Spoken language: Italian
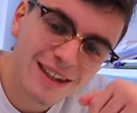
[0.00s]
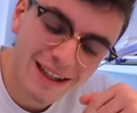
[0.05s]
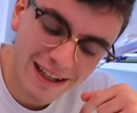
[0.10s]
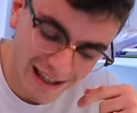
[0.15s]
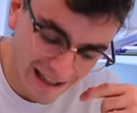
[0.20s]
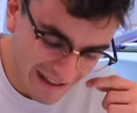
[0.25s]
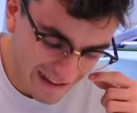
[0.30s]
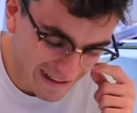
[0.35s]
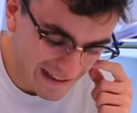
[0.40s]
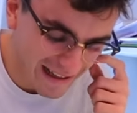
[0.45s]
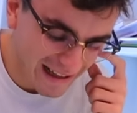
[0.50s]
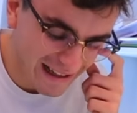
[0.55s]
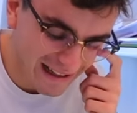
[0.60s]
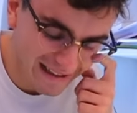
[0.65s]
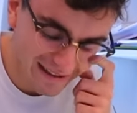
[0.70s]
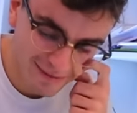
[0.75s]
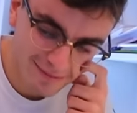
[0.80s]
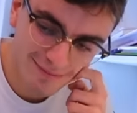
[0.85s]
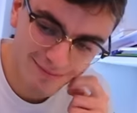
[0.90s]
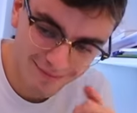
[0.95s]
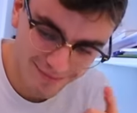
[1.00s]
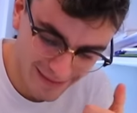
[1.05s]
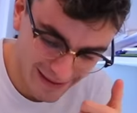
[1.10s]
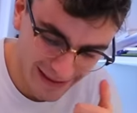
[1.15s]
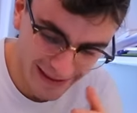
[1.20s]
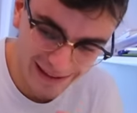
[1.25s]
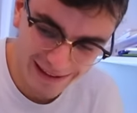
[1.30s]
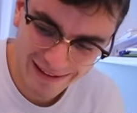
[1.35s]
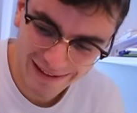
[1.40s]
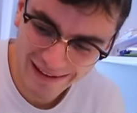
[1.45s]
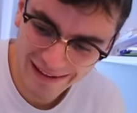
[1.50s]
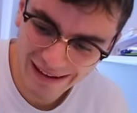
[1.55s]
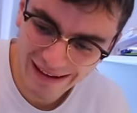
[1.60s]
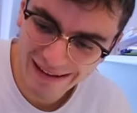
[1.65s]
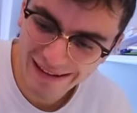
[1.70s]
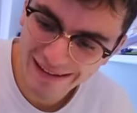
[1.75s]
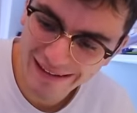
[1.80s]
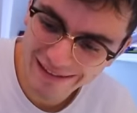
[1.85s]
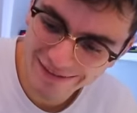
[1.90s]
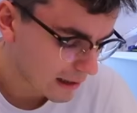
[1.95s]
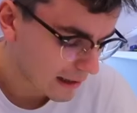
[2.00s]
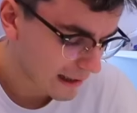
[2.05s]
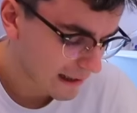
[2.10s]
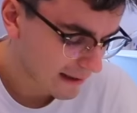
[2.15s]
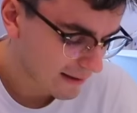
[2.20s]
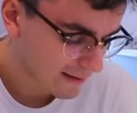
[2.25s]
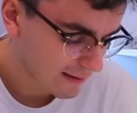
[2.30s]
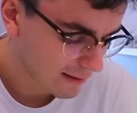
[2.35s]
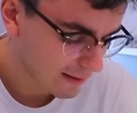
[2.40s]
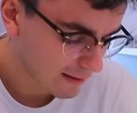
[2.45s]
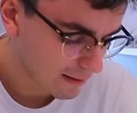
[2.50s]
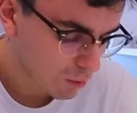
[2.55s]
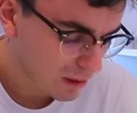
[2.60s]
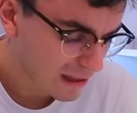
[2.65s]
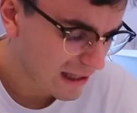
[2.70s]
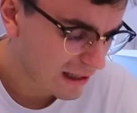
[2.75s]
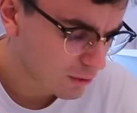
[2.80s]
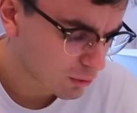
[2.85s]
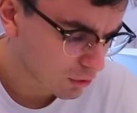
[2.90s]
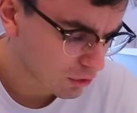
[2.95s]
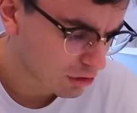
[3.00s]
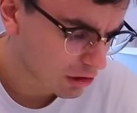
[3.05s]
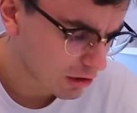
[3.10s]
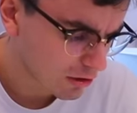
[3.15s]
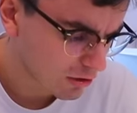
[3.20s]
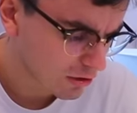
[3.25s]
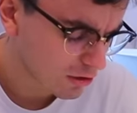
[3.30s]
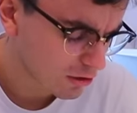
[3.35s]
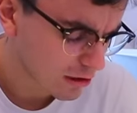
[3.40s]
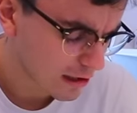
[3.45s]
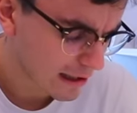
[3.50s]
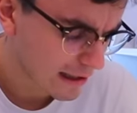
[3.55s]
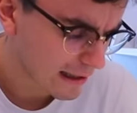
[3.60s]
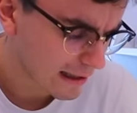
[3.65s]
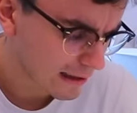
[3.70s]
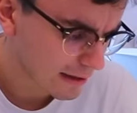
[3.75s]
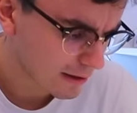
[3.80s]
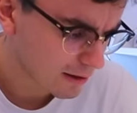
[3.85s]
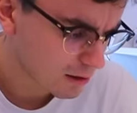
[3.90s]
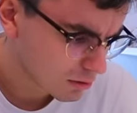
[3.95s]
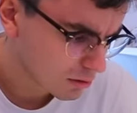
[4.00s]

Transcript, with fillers: Echidale. Bene, grazie. Alexa, qual è il tuo segno zodiacale?